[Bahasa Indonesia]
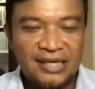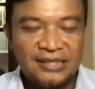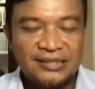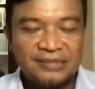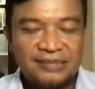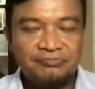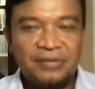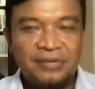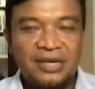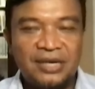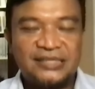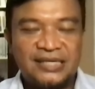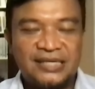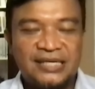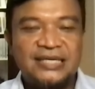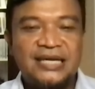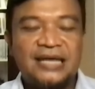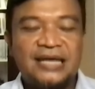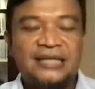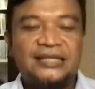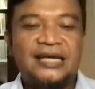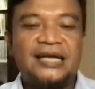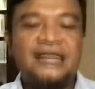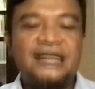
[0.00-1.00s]

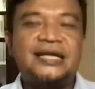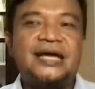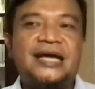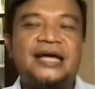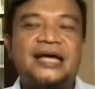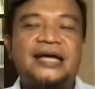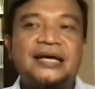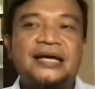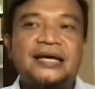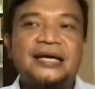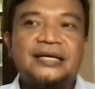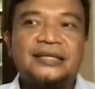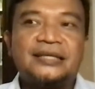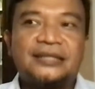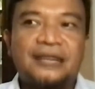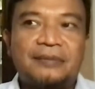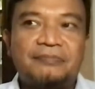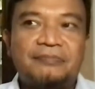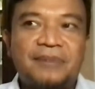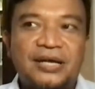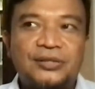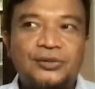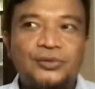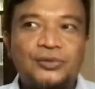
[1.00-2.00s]
bersenjatanya
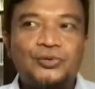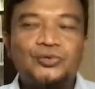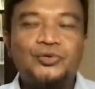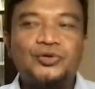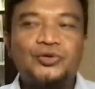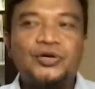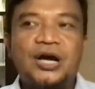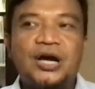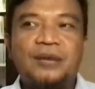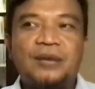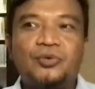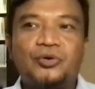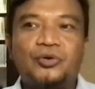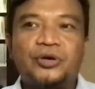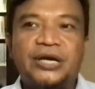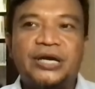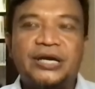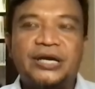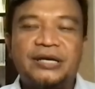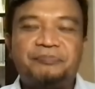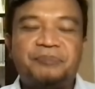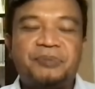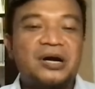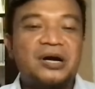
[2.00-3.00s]
termasuk juga
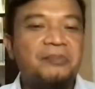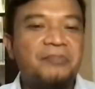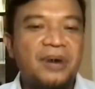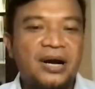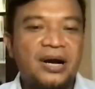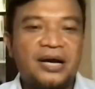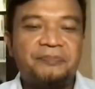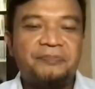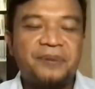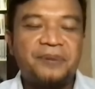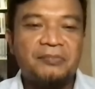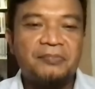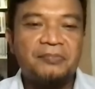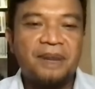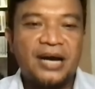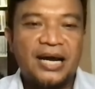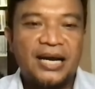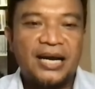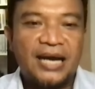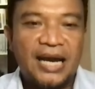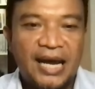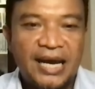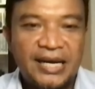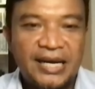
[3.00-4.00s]
mungkin
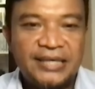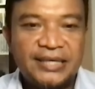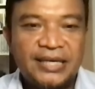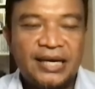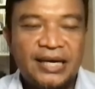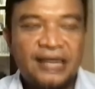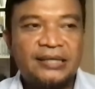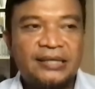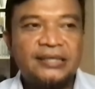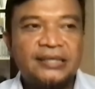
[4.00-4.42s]
pengembangan-pengembangan lain yang